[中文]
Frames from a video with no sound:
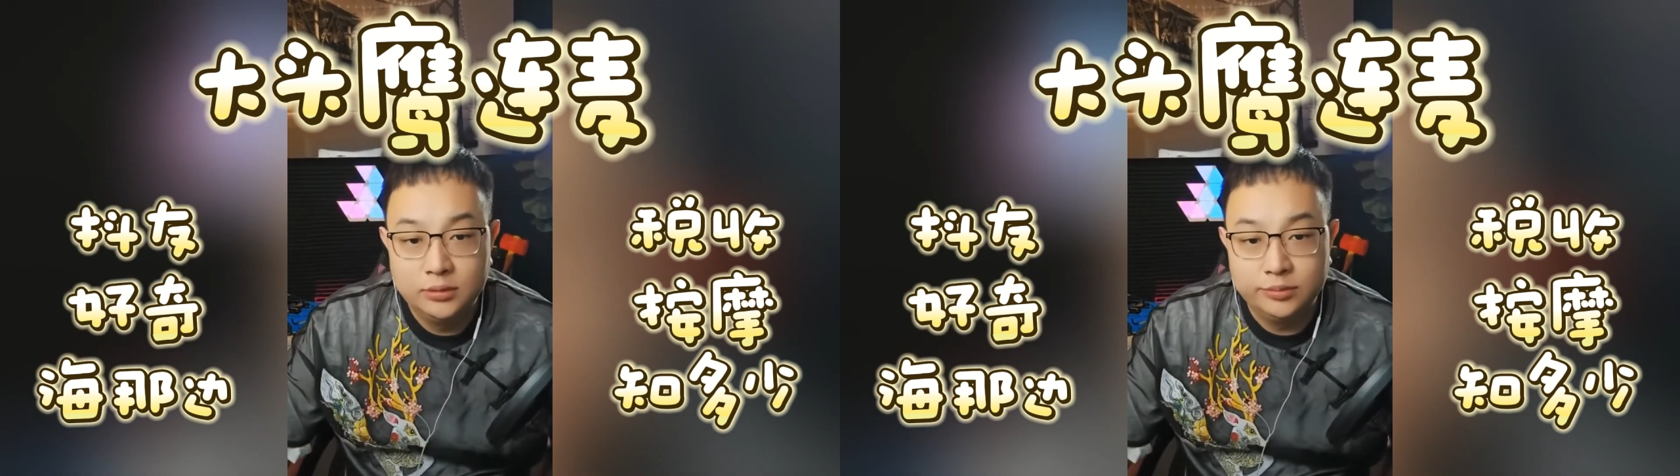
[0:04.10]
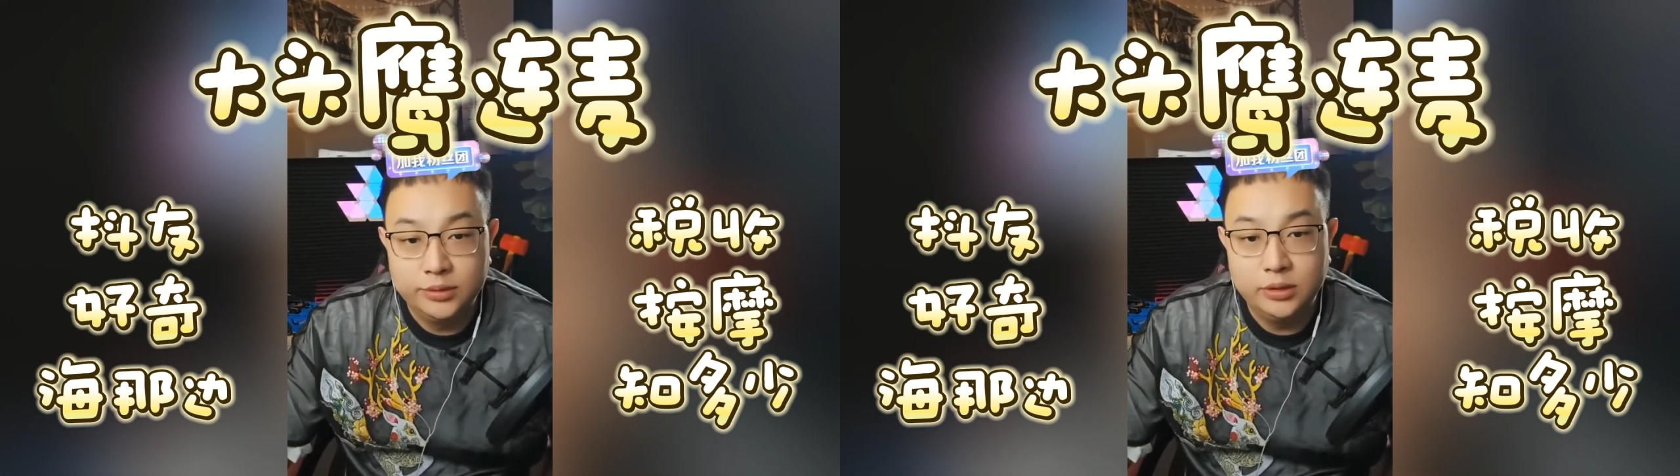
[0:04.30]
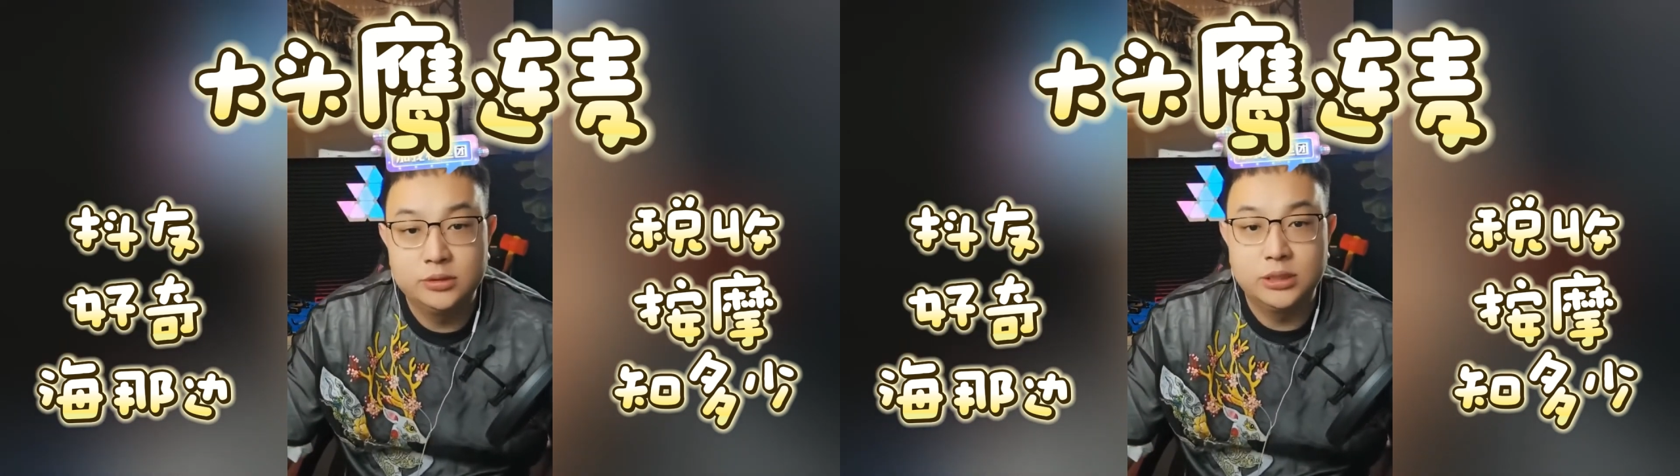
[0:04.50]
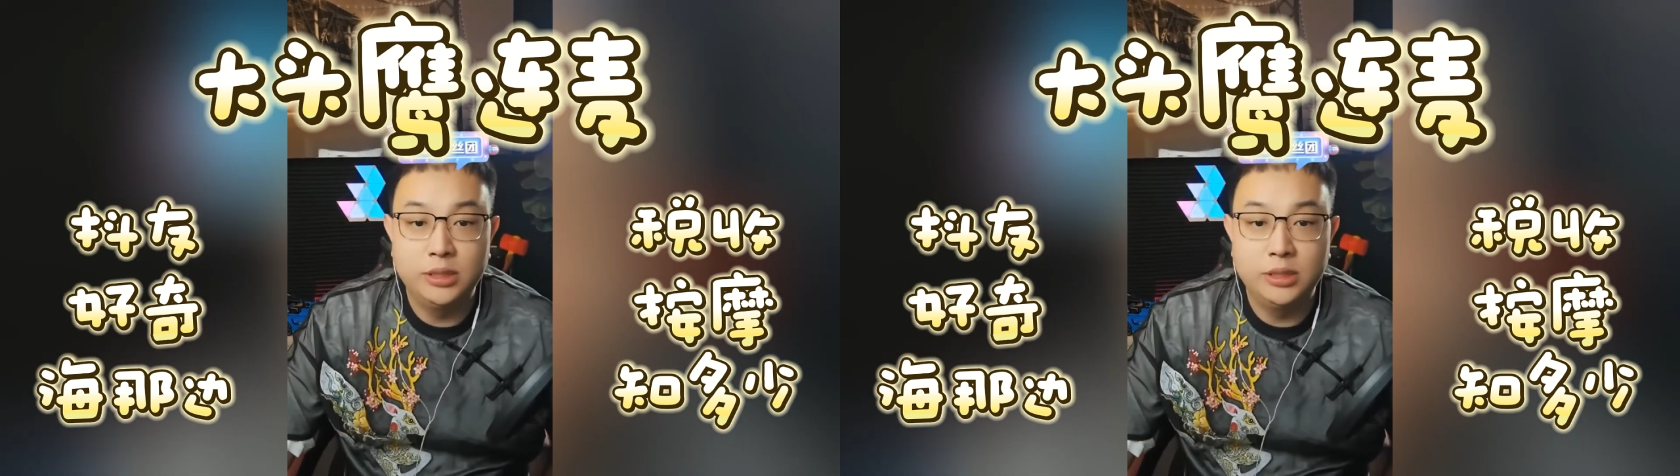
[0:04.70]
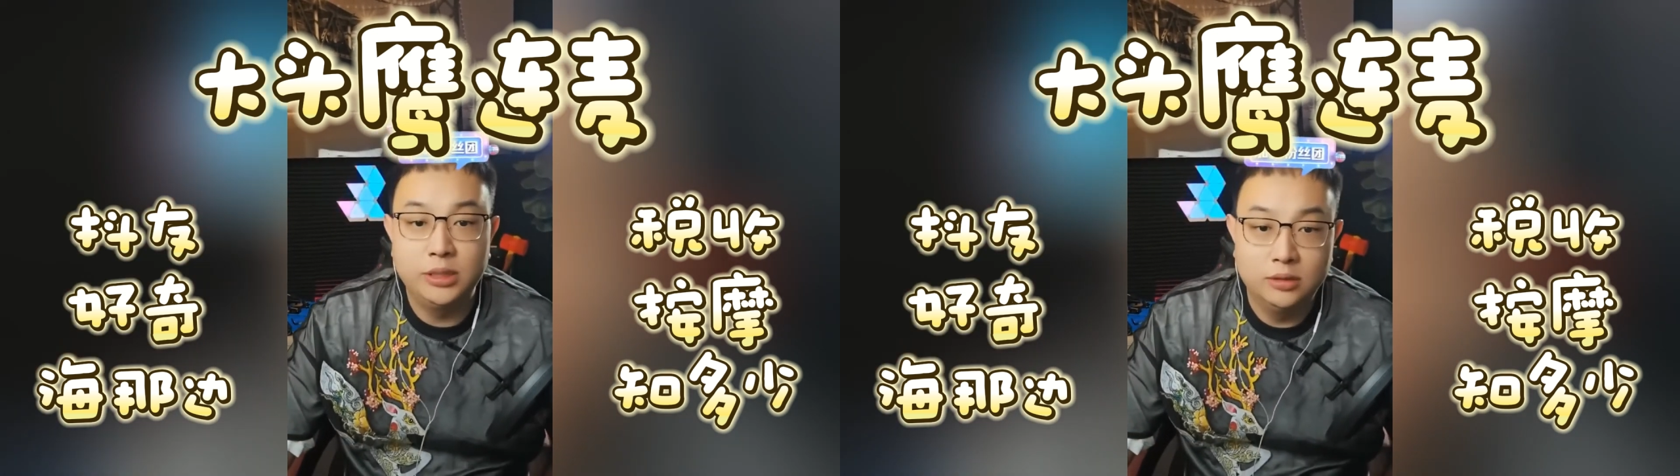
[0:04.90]
不要啥？
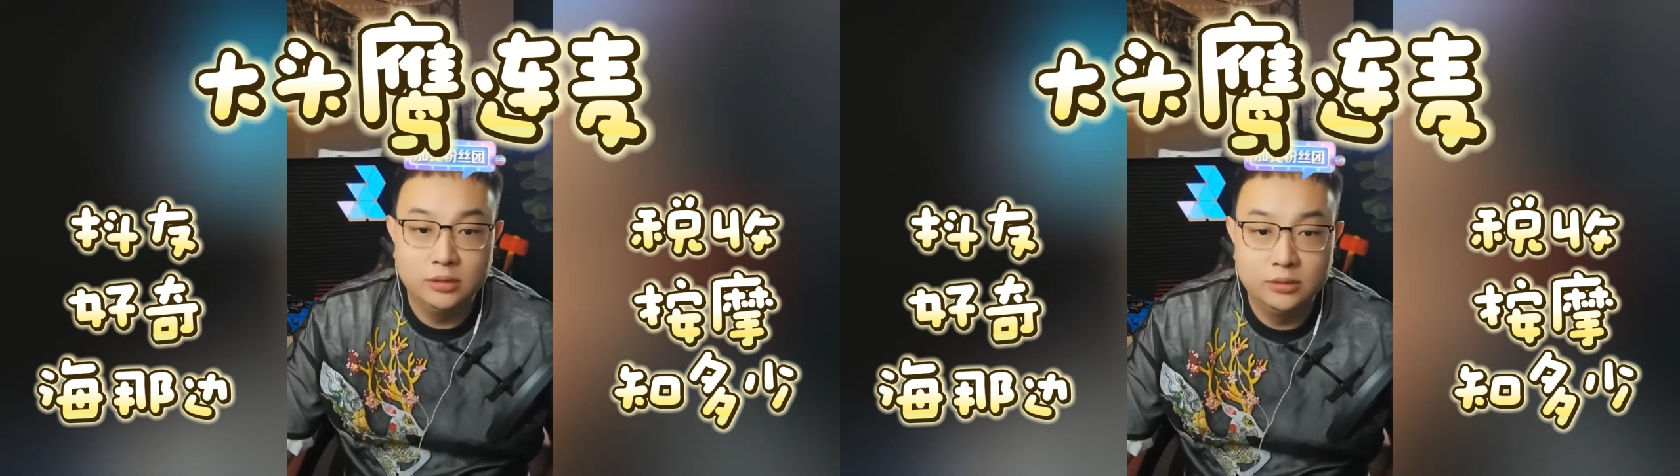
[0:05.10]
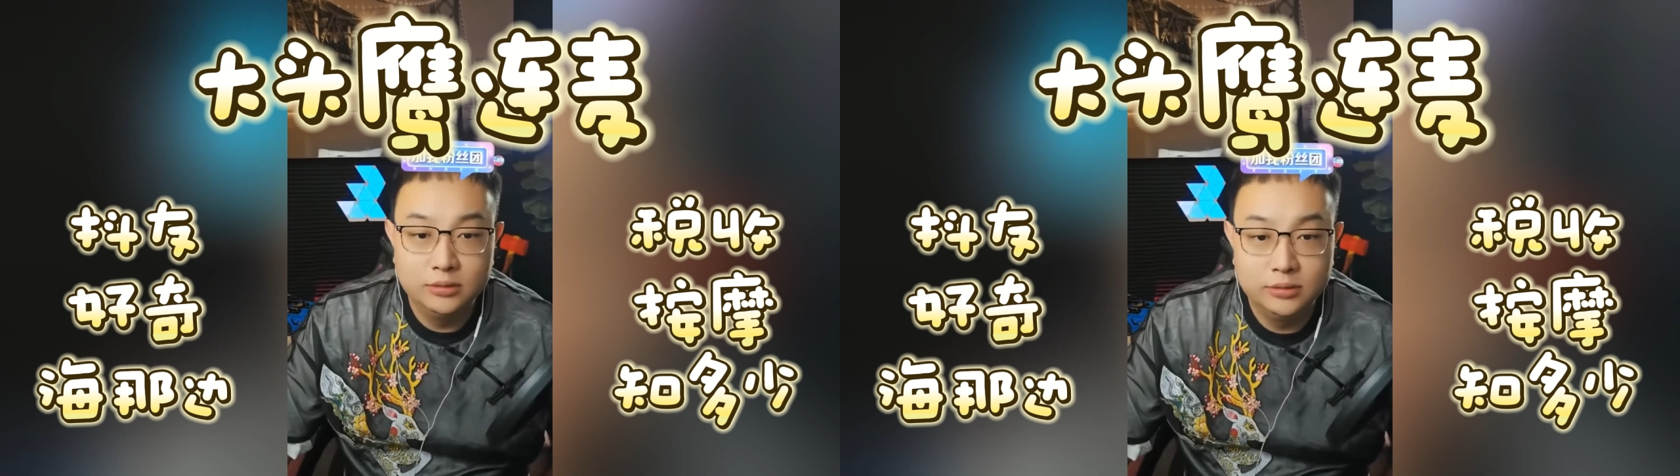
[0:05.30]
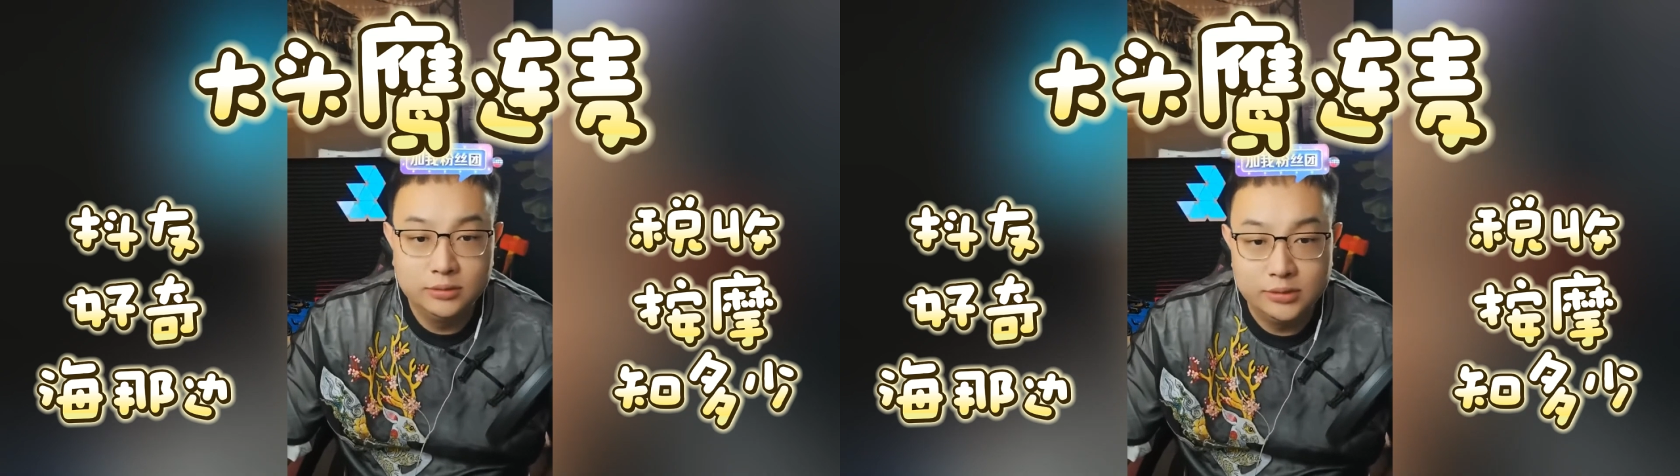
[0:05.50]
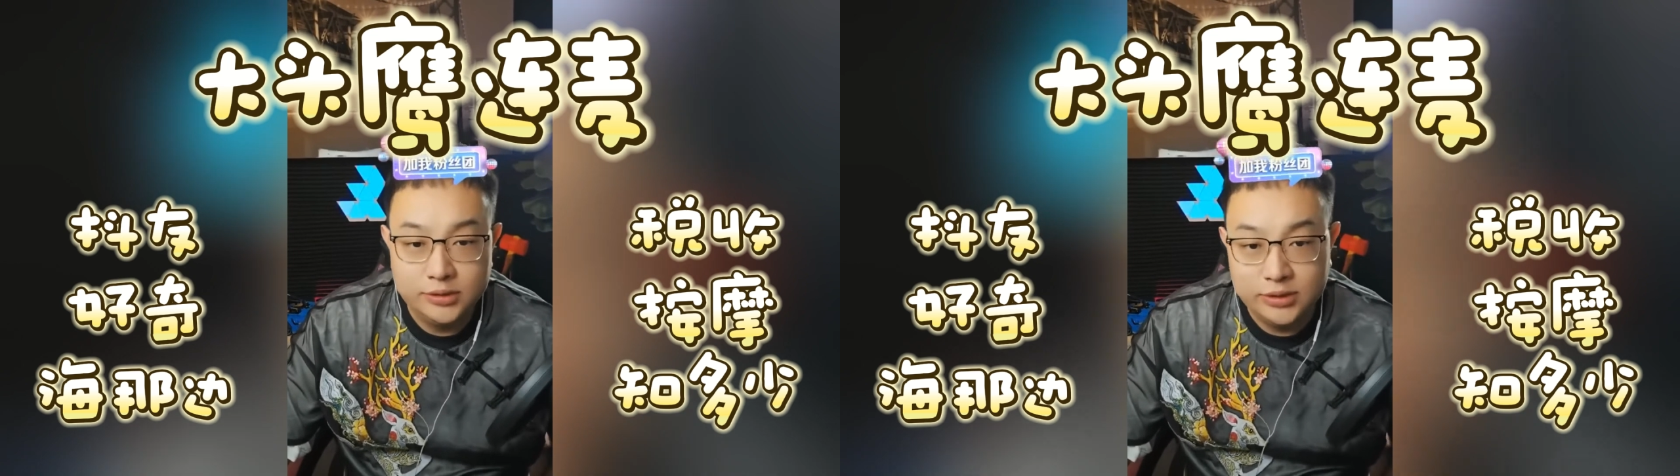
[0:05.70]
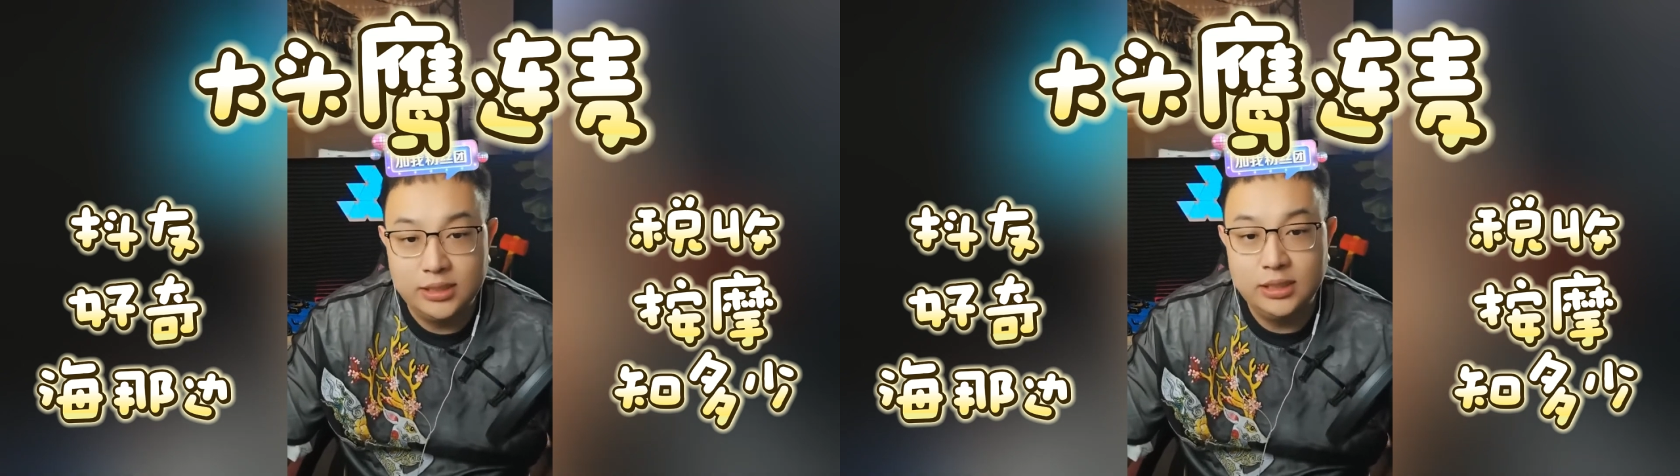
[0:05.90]
没看着
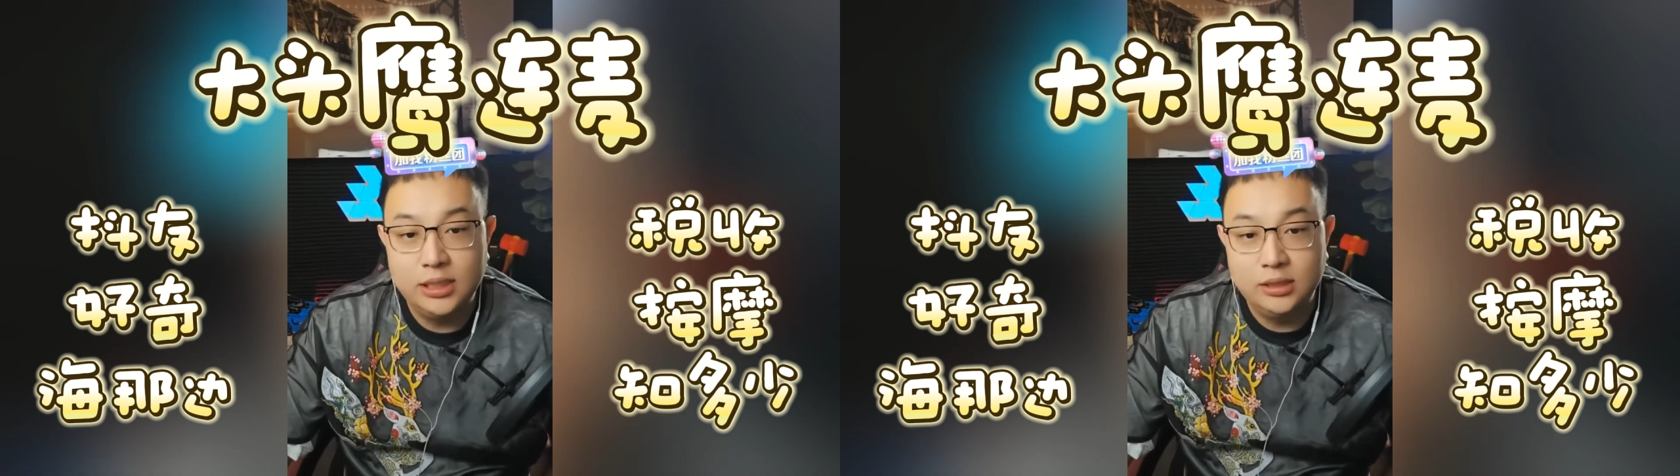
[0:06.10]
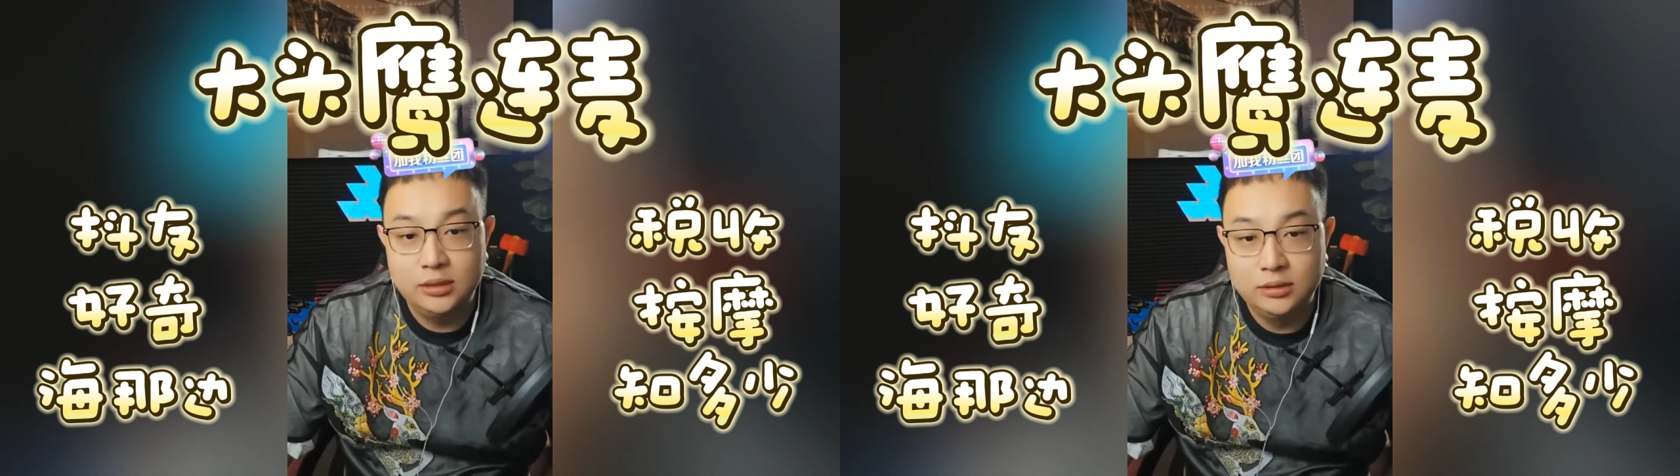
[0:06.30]
小甜甜，